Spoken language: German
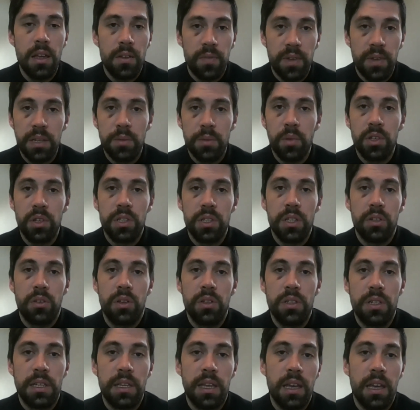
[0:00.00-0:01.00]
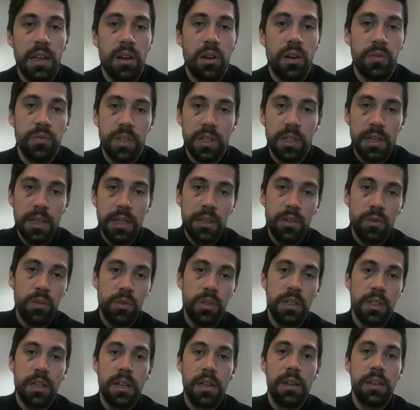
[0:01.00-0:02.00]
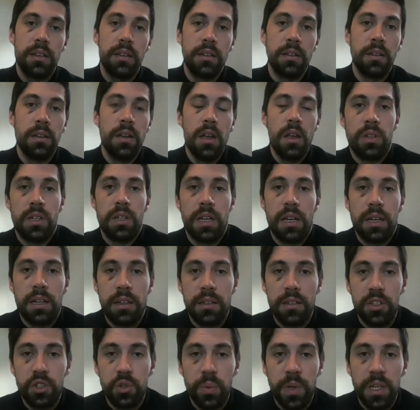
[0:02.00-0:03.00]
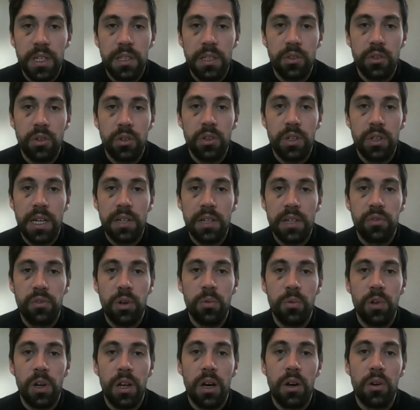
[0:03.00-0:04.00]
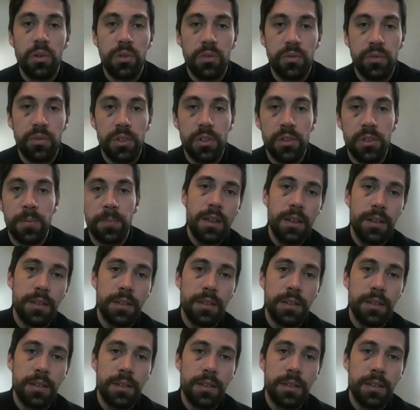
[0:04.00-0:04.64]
Wenn ihr möchtet, könnt ihr gerne auf den Link unten klicken und da das entsprechende Kontaktformular ausfüllen.